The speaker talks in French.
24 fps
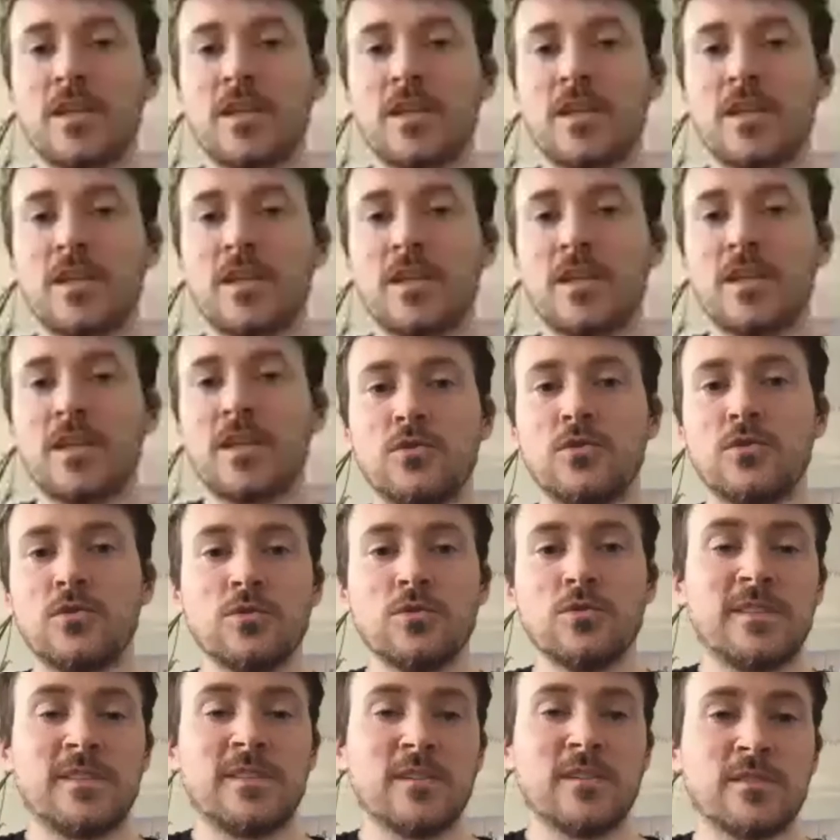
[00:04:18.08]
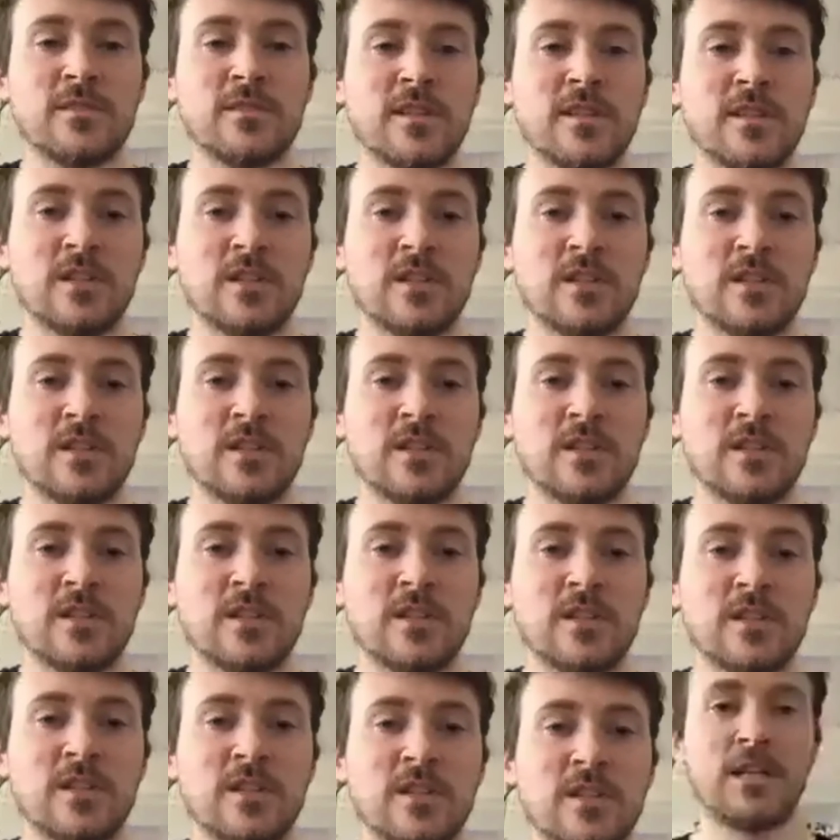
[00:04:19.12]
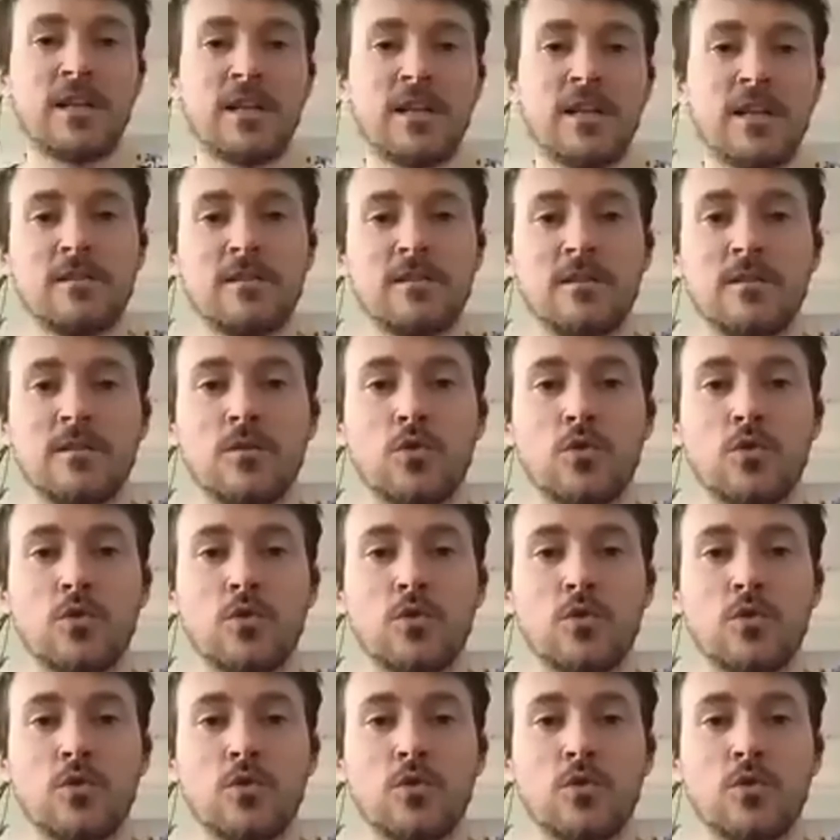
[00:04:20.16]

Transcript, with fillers: de jouer justement au Théâtre du Châtelet à Roumézou Diou,